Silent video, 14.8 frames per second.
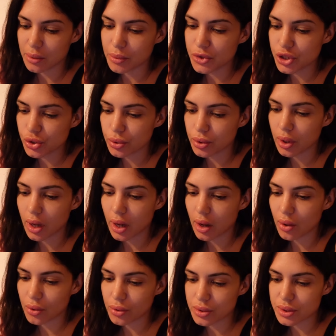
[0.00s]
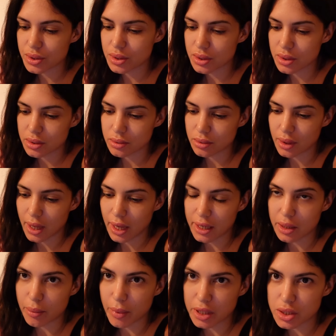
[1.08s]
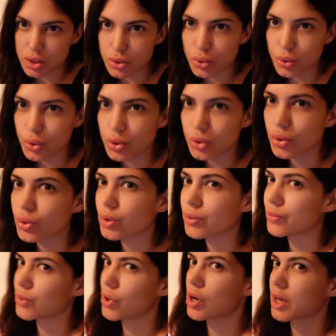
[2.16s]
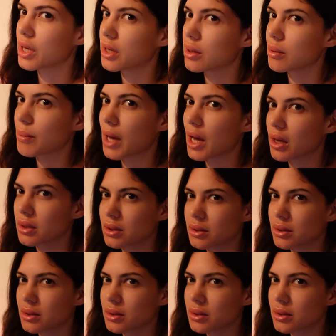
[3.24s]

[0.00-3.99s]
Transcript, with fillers: Mischung aus Animation und Vlogging gemacht.